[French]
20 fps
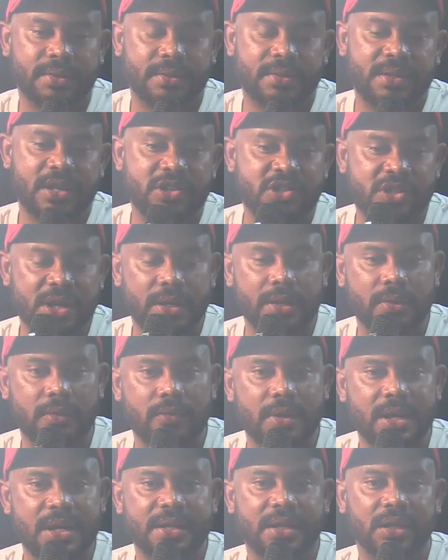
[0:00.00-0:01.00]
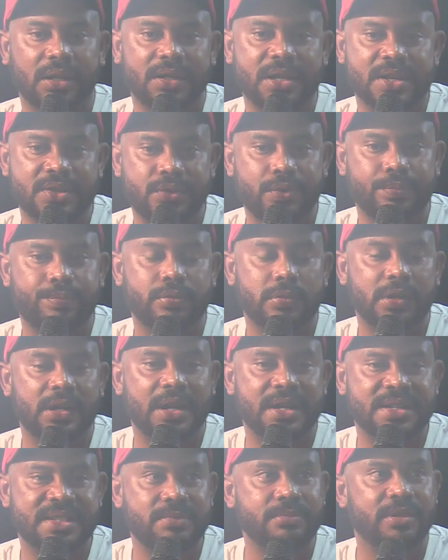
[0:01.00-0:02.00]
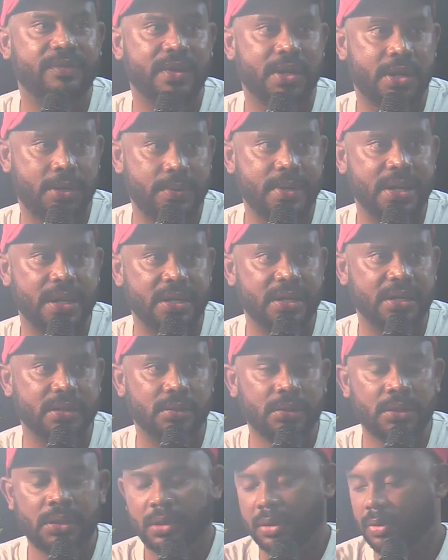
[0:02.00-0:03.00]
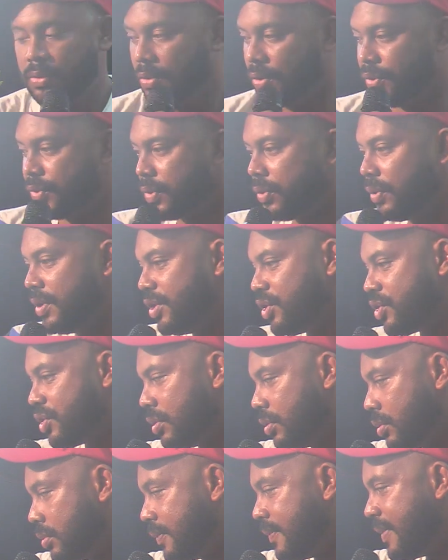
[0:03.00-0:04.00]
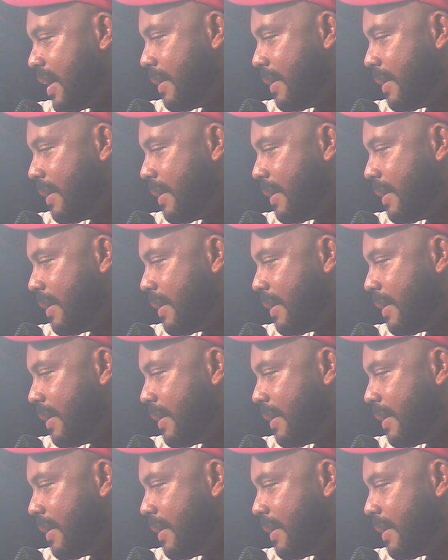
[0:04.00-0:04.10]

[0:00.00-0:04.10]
déjà, on voit les carcasses de poulet là, fait cuit Ali. Lorsque les gens vont